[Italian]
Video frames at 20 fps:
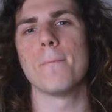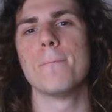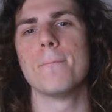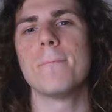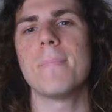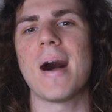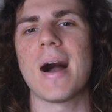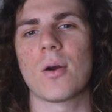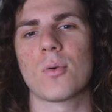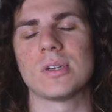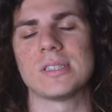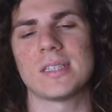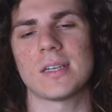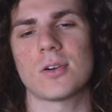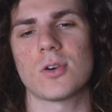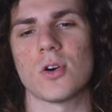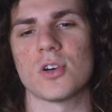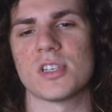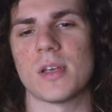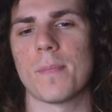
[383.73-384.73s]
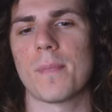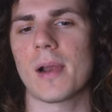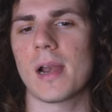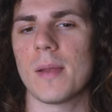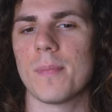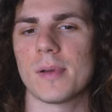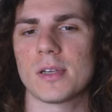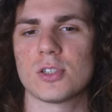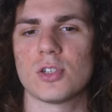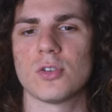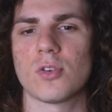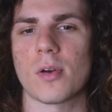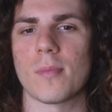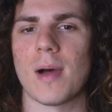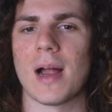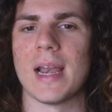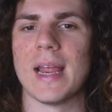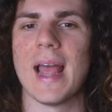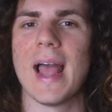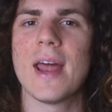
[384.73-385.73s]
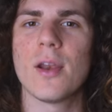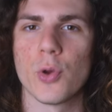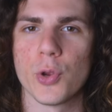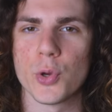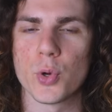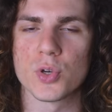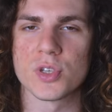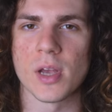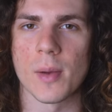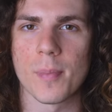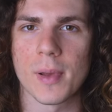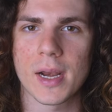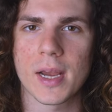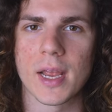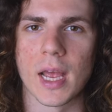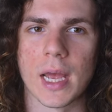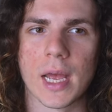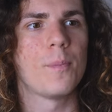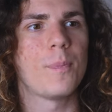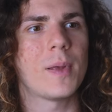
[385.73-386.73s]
Ma questa cosa per le persone normali è noiosa, perché?